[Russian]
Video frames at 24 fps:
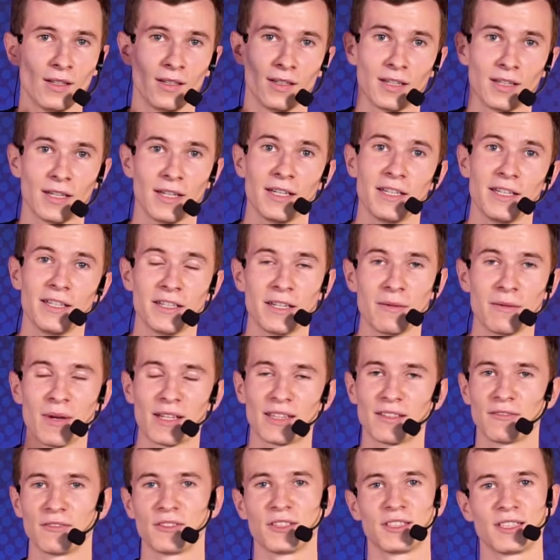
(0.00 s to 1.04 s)
Хей, hey,
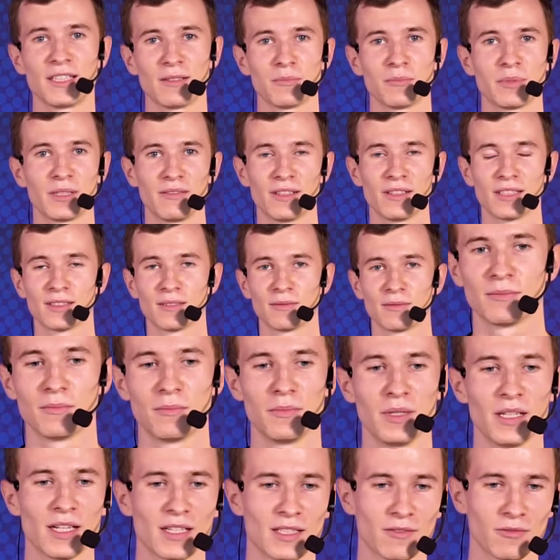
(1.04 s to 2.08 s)
ребята, всем привет!
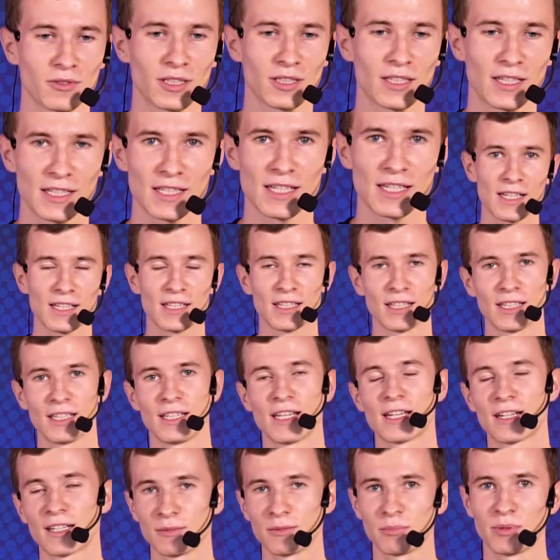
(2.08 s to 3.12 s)
Меня зовут Алексей, и
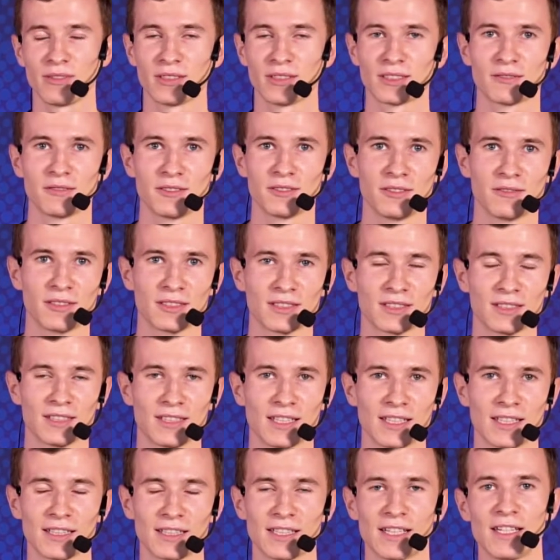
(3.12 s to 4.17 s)
я рад приветствовать вас
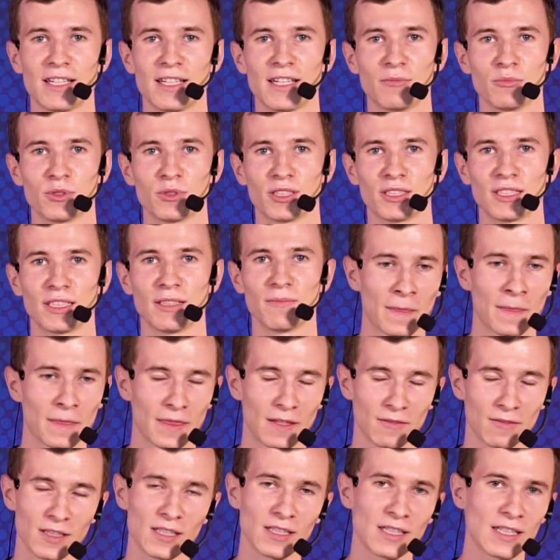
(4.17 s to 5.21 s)
на канале MGC.
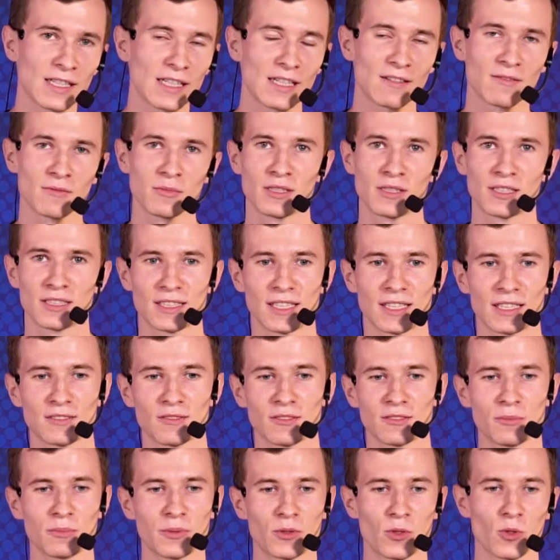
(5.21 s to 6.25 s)
Давненько я вам не
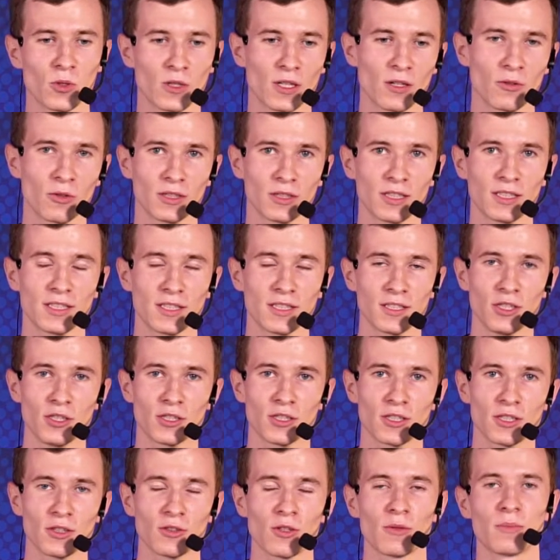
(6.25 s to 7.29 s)
рассказывал про какой-то
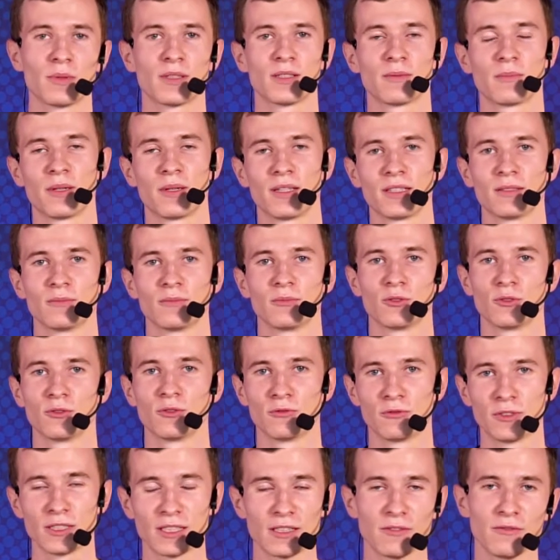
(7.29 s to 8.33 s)
технический топик,
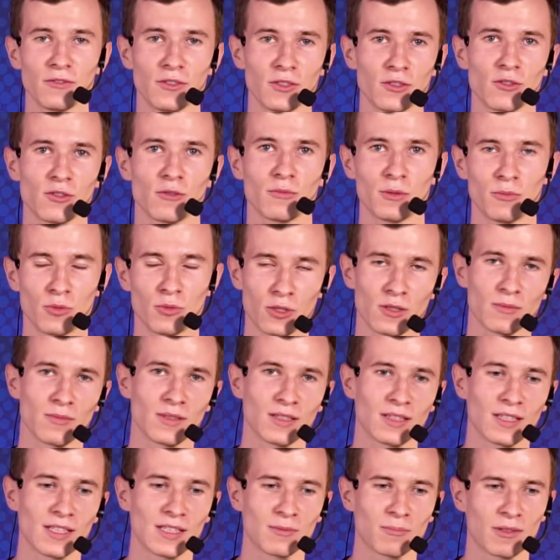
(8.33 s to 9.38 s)
поэтому в этом видео мы будем
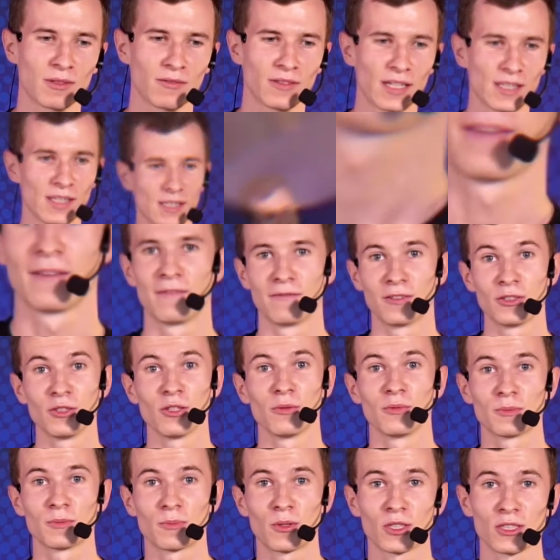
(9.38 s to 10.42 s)
это исправлять. В
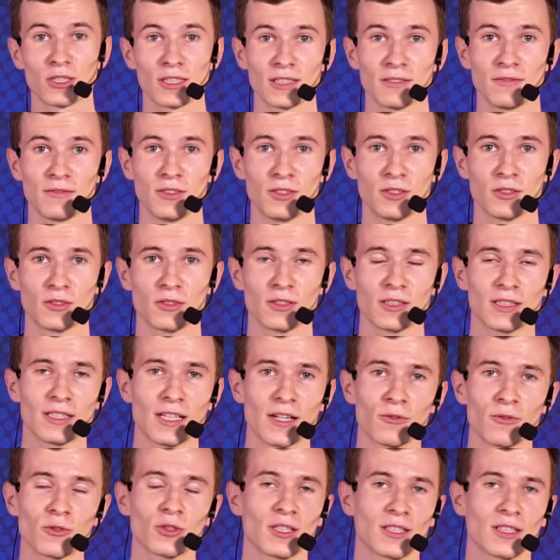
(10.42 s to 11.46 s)
одном из прошлых видео
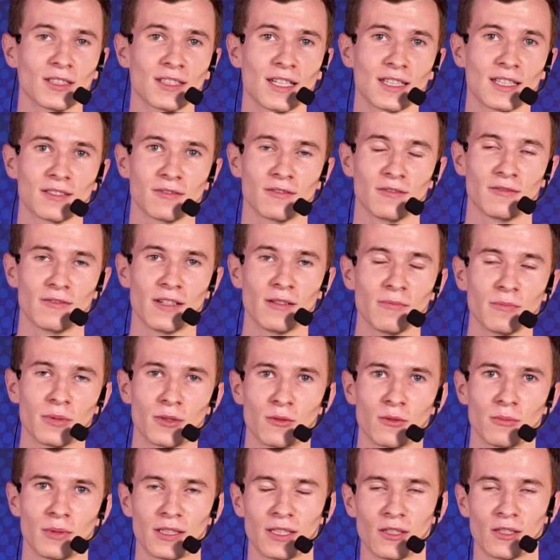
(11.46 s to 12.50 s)
я уже рассказывал вам
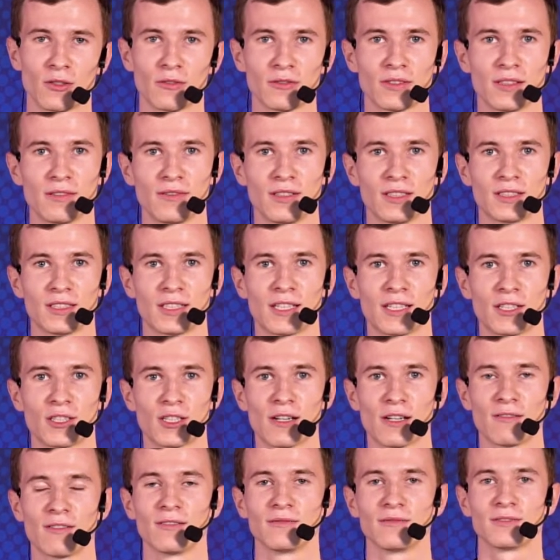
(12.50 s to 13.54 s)
про блокировки в языке
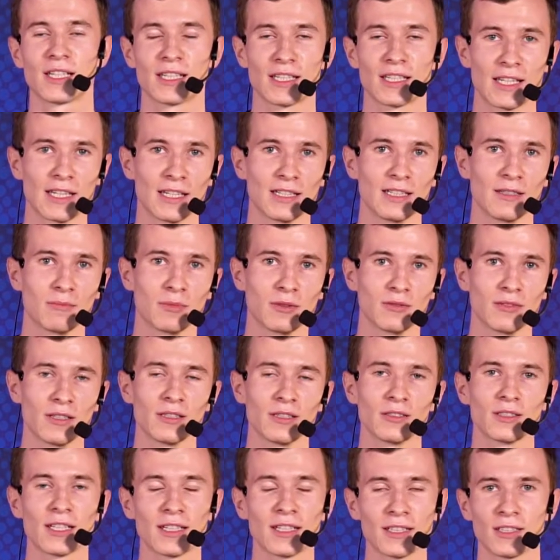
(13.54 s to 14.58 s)
Java, какие они
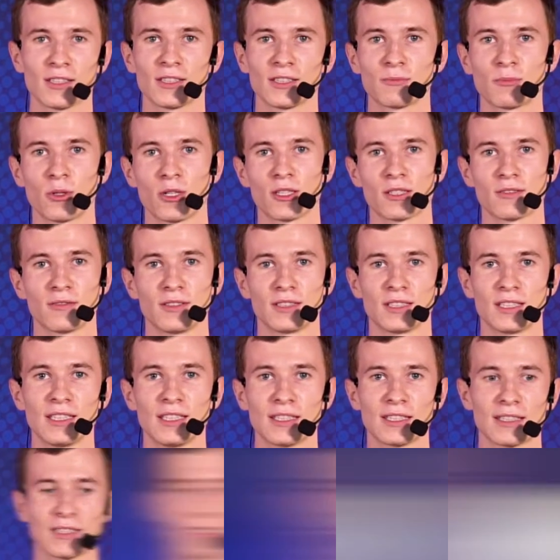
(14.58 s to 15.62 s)
бывают, как их использовать и
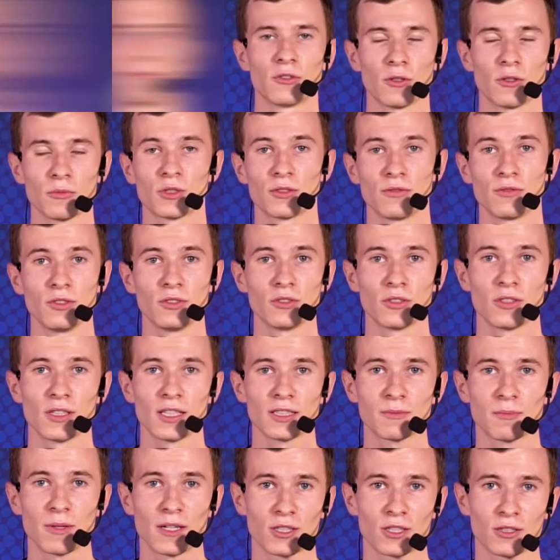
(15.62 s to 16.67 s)
когда. В том же видео
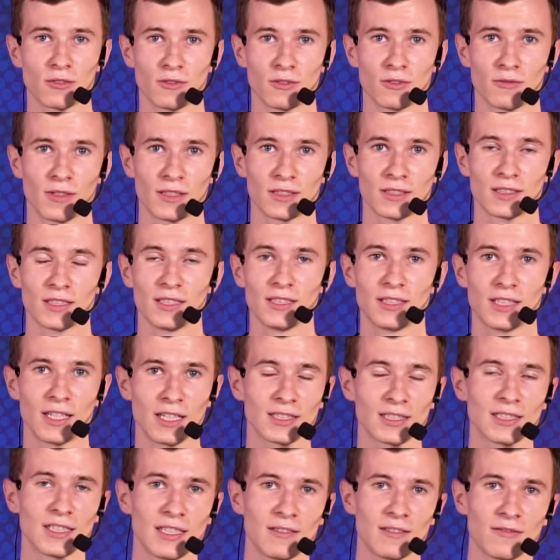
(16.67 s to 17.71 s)
я спрашивал вас,
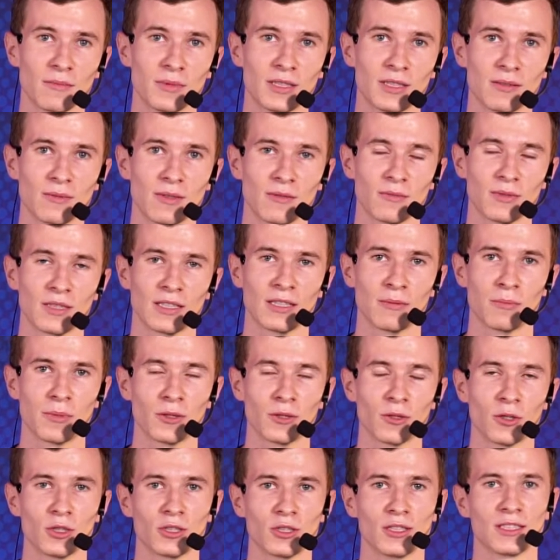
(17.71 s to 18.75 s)
интересна ли вам тема
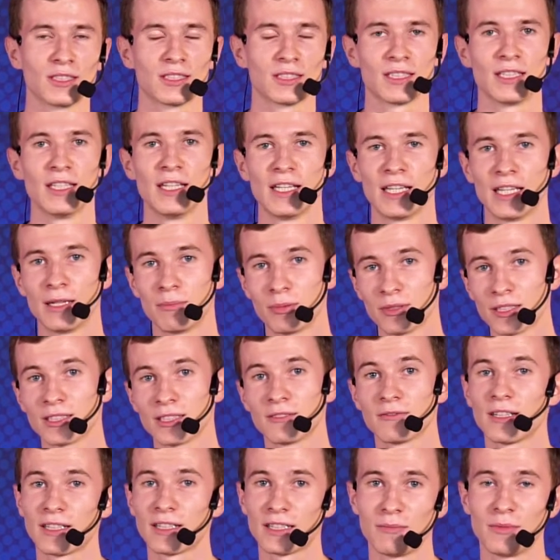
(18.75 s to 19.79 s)
многопоточности, и было
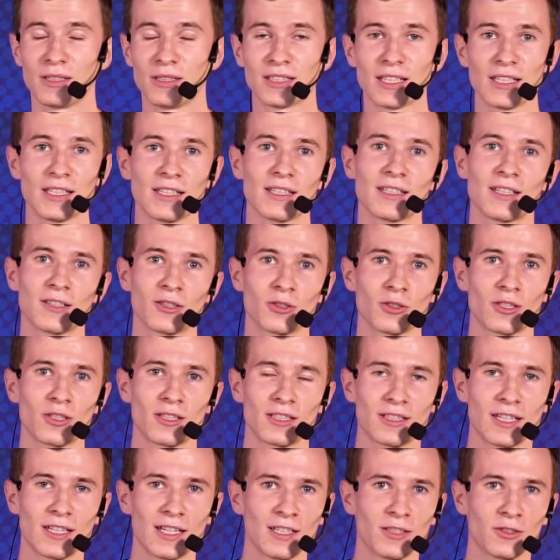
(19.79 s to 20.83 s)
два комментария,
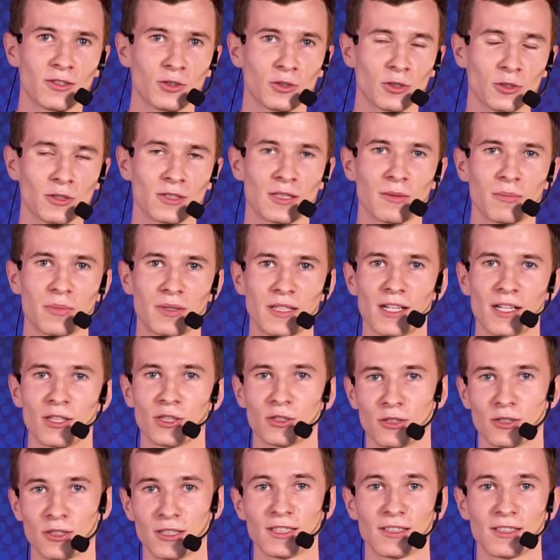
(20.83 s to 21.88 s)
которые дали четко понять,
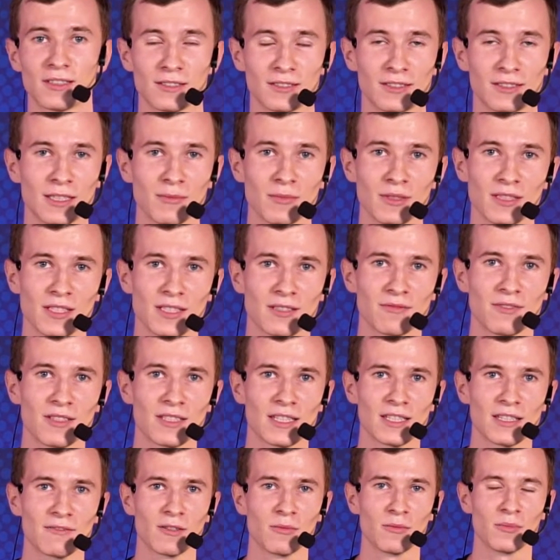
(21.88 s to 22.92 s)
что эта тема
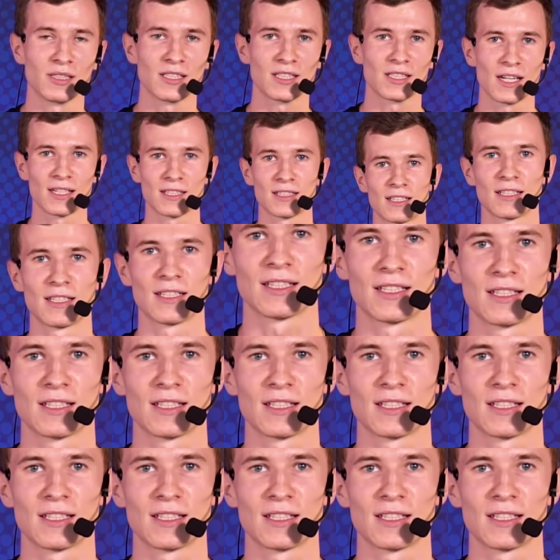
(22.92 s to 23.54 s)
действительно вам интересна.